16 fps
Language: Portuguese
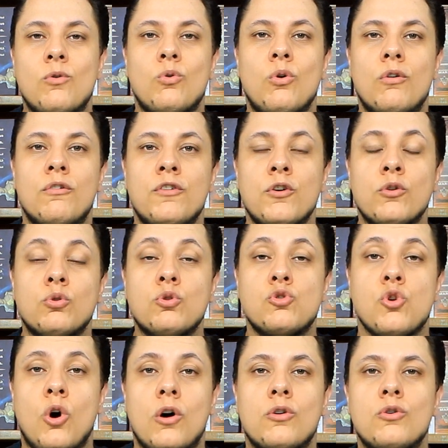é o Covil
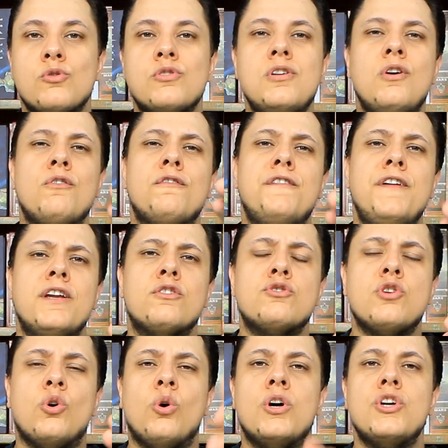dos Jogos e o
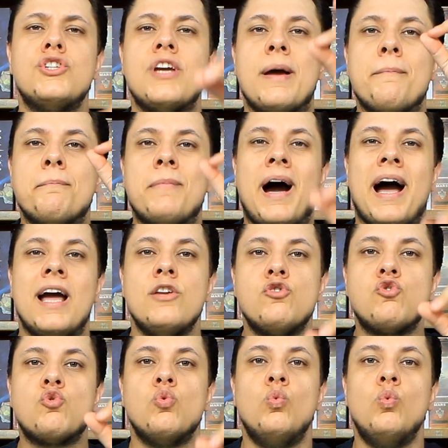vídeo de hoje é
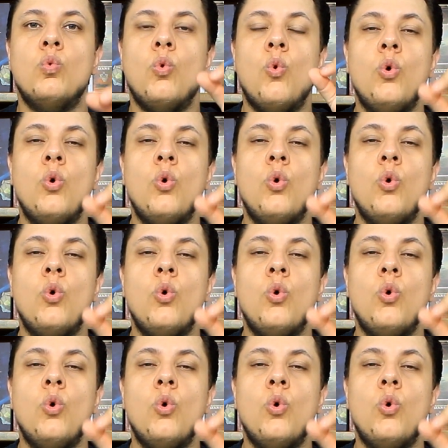mais um